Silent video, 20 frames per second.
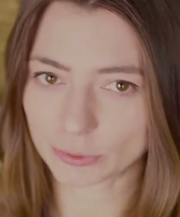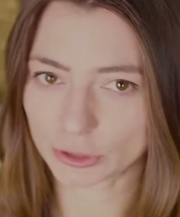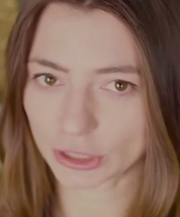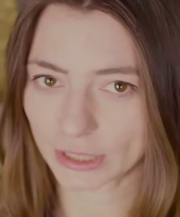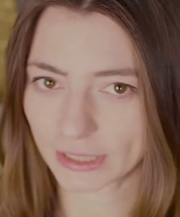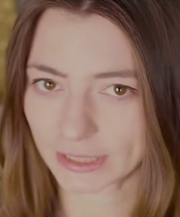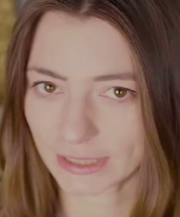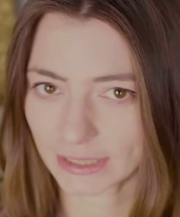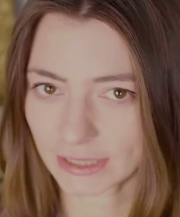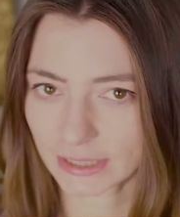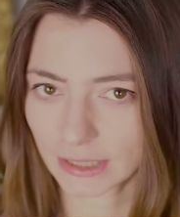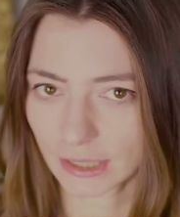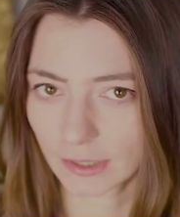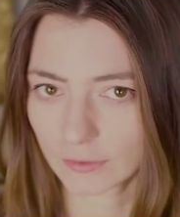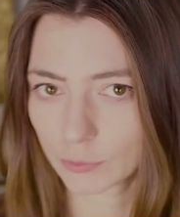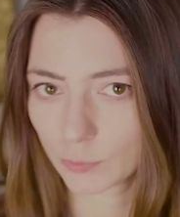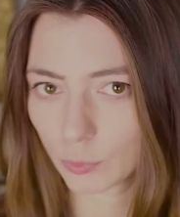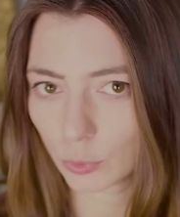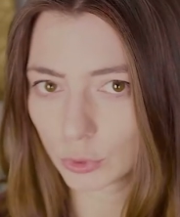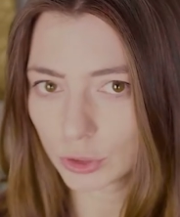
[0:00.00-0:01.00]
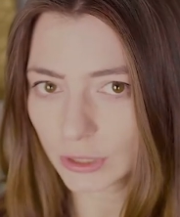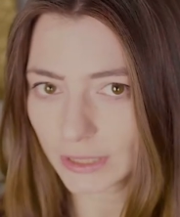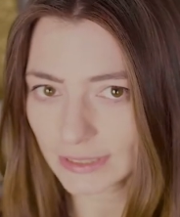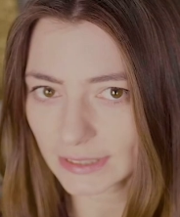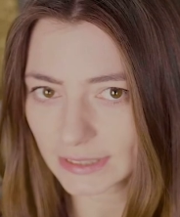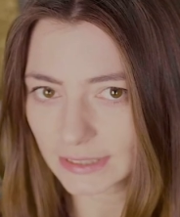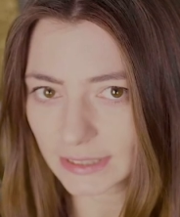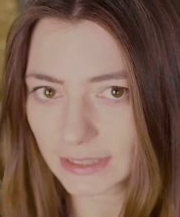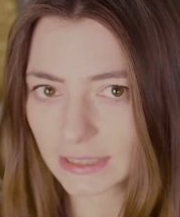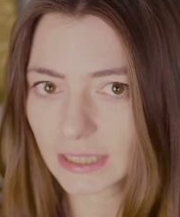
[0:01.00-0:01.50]
przez
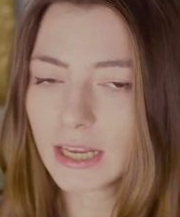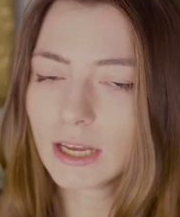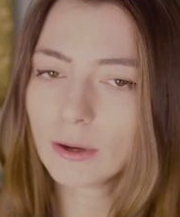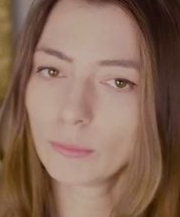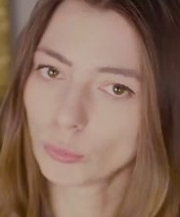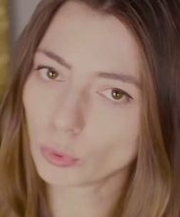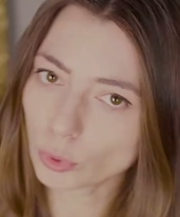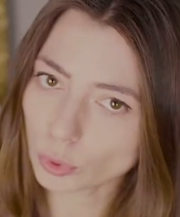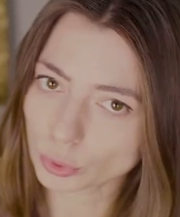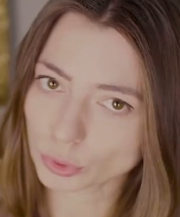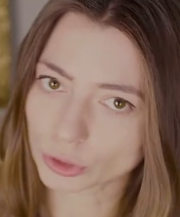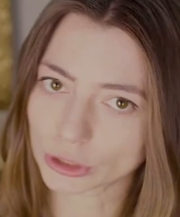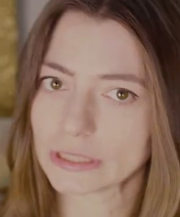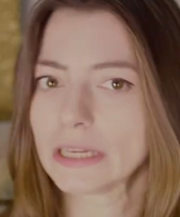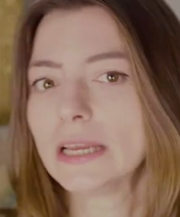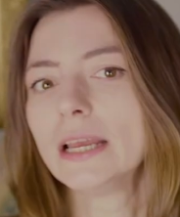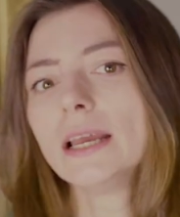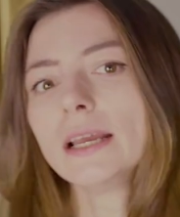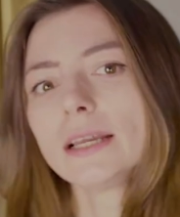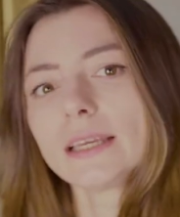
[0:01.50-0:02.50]
współczesnych mu ludzi.